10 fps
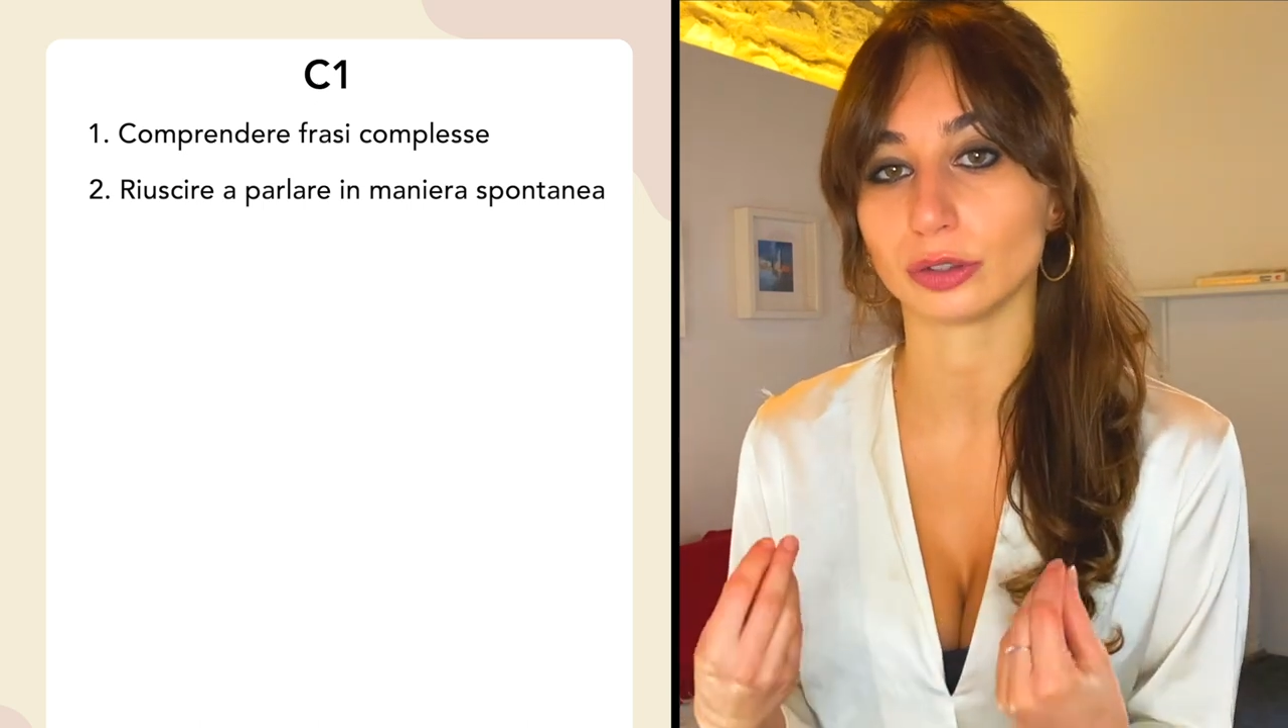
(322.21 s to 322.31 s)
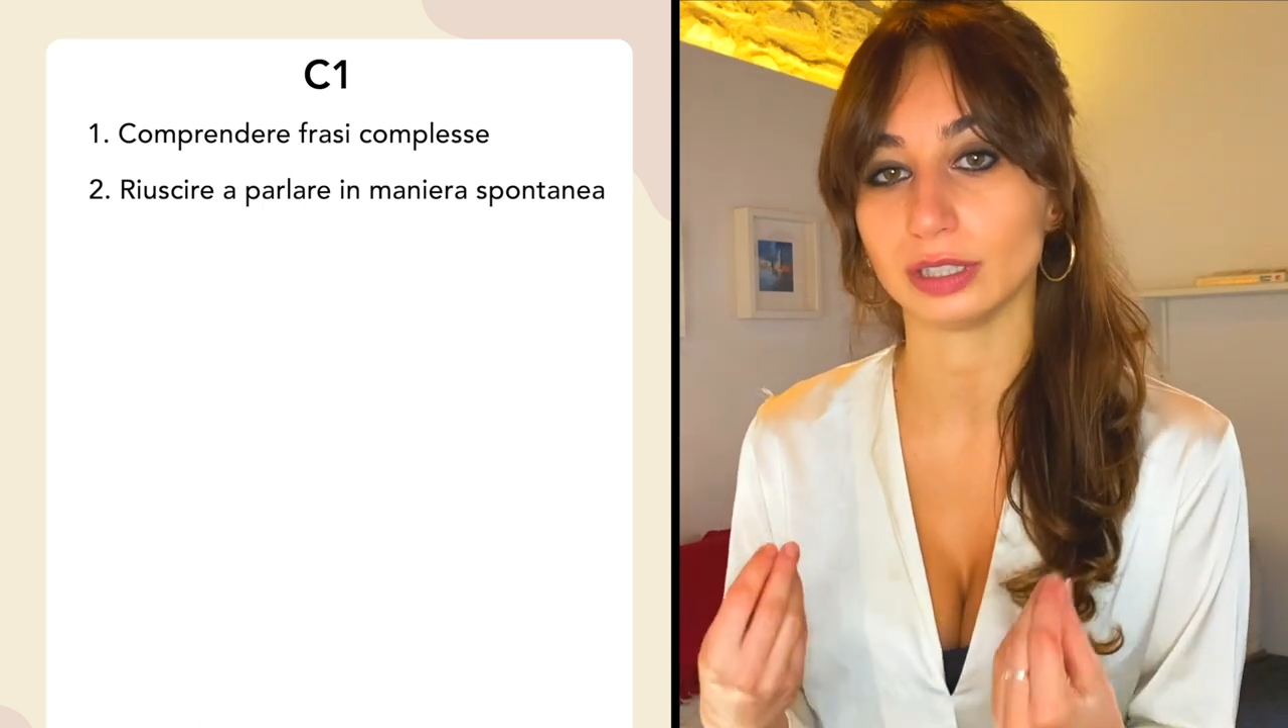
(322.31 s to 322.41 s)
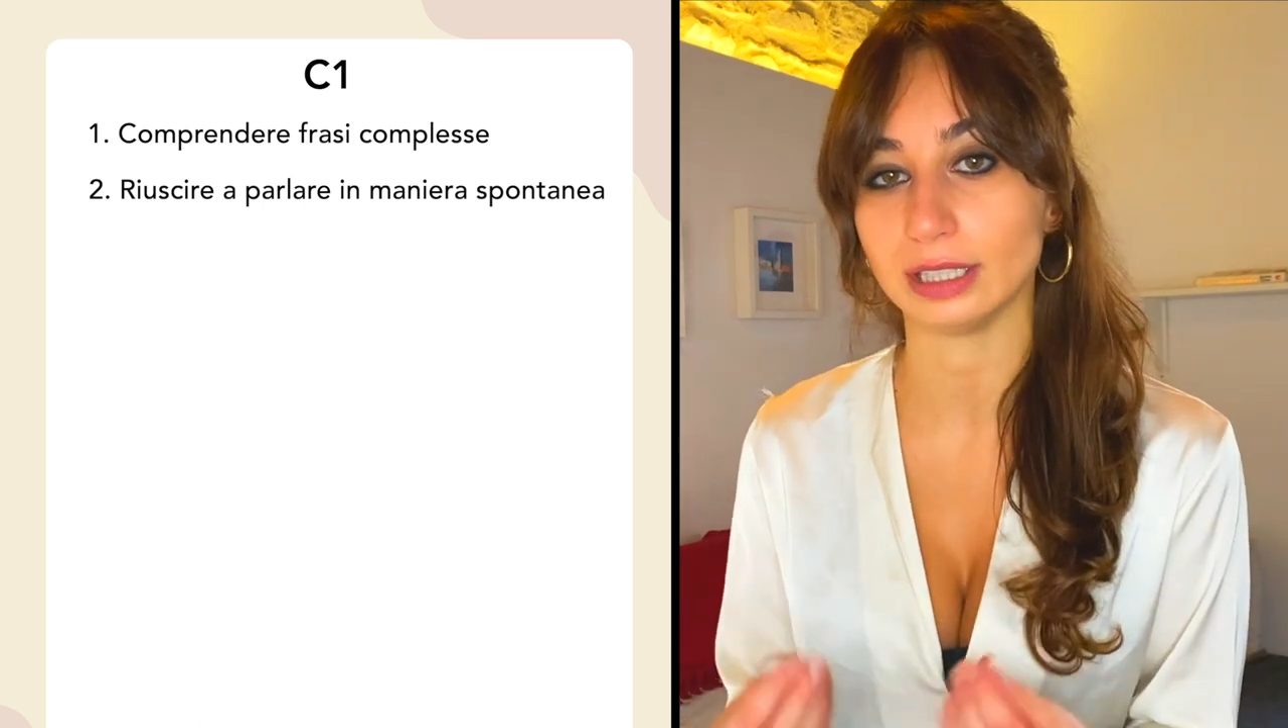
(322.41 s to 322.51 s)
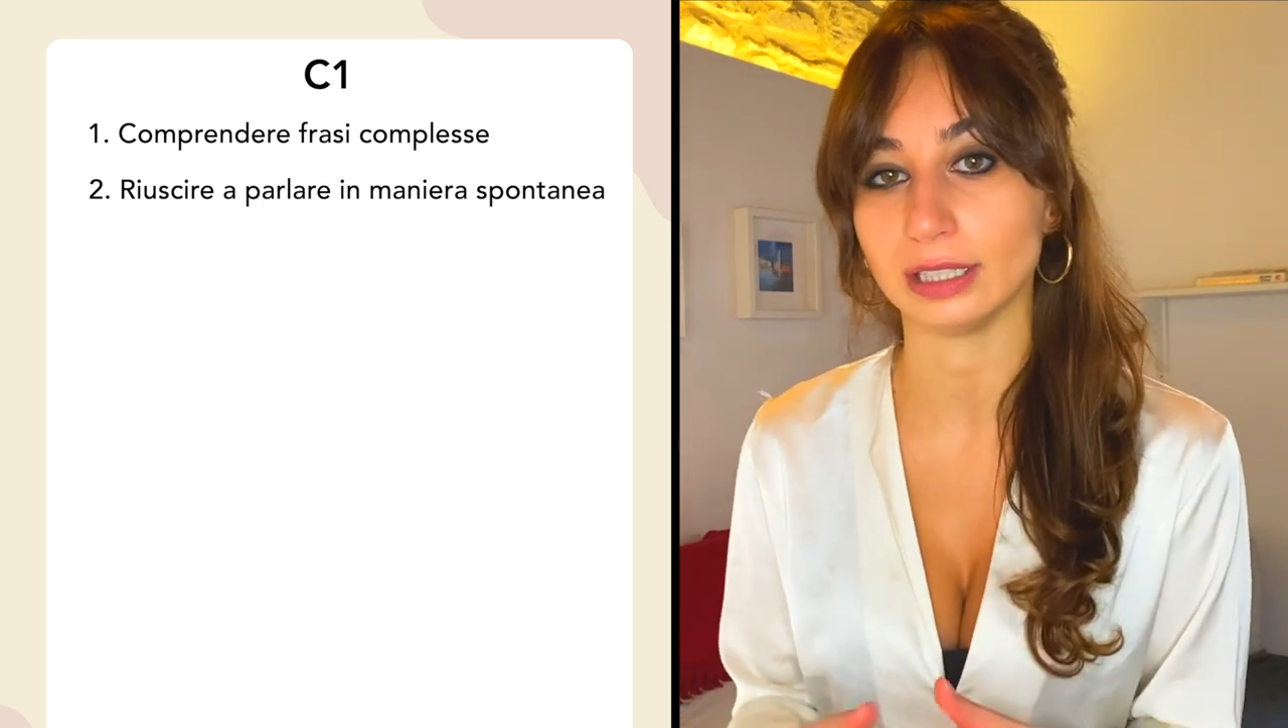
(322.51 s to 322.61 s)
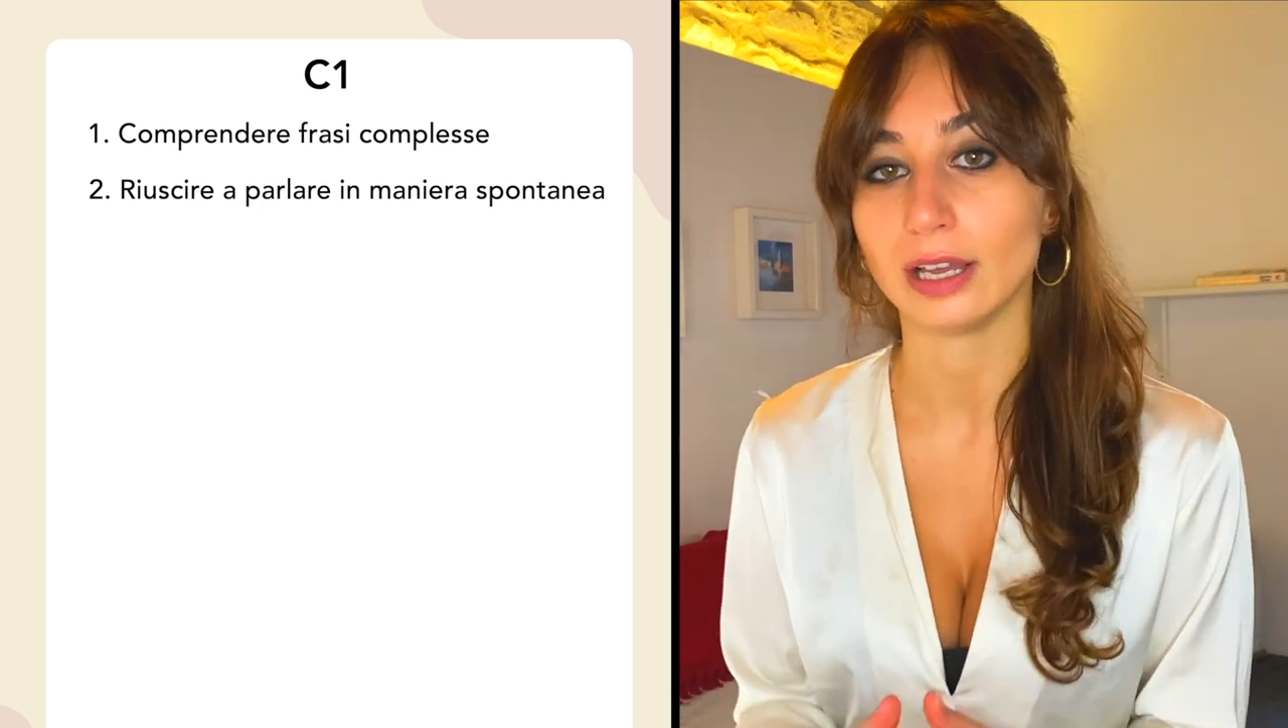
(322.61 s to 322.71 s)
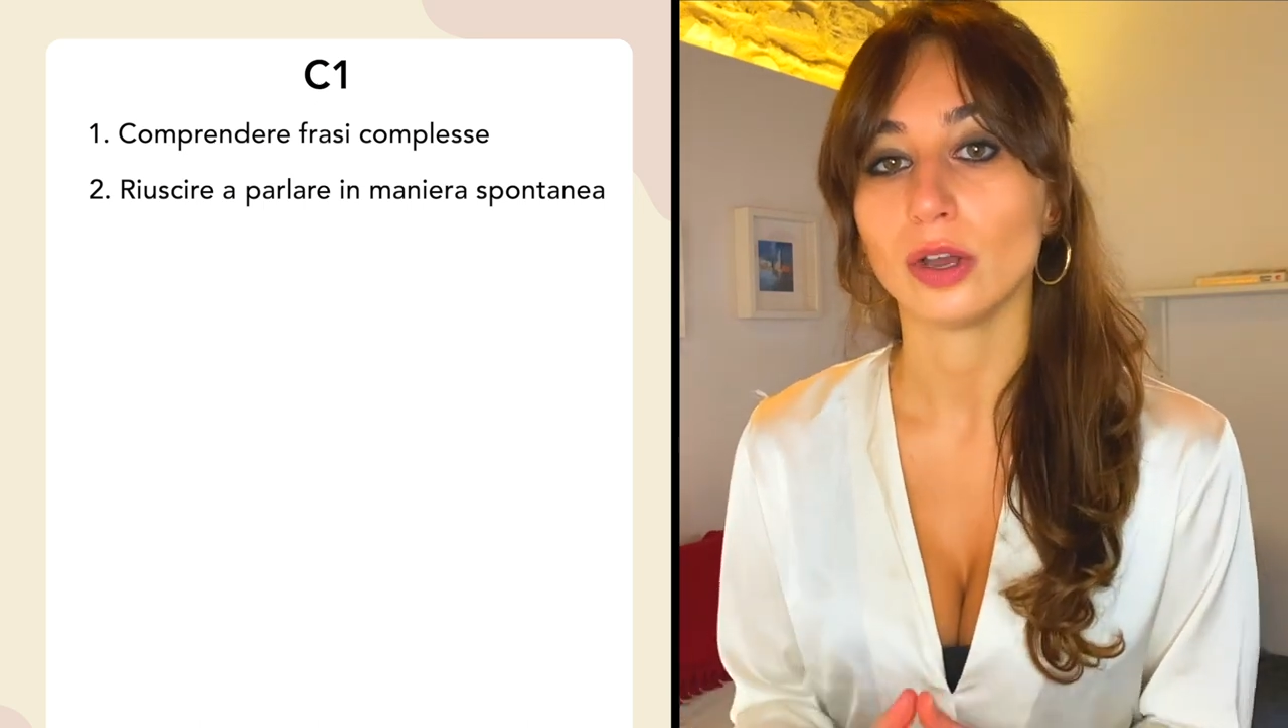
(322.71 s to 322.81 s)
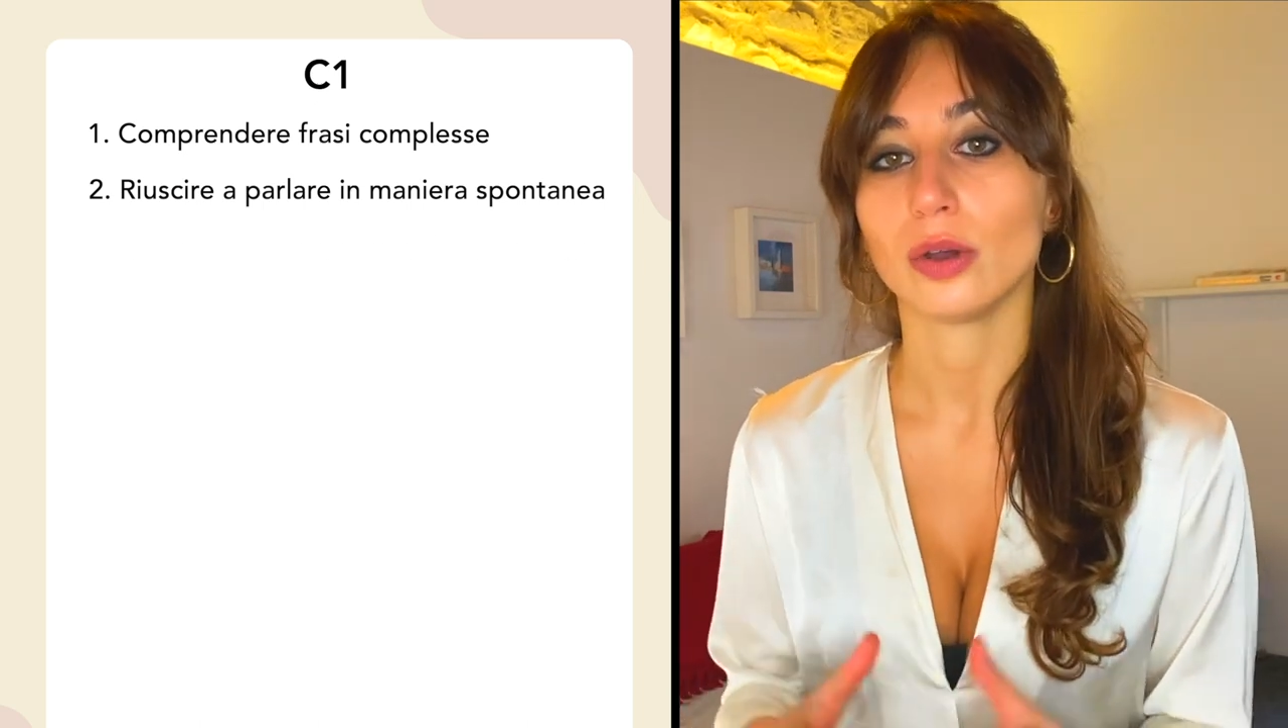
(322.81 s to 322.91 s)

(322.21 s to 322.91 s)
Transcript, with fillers: di